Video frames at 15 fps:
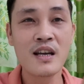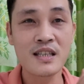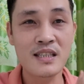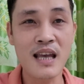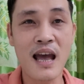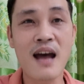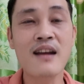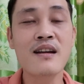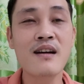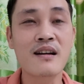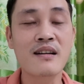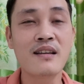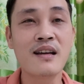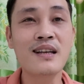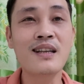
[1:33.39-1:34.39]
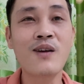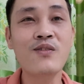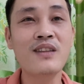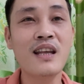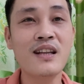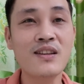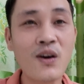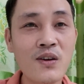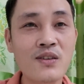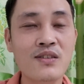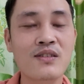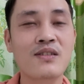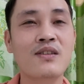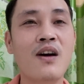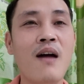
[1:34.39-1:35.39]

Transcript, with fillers: sẽ được những cái thông tin tốt.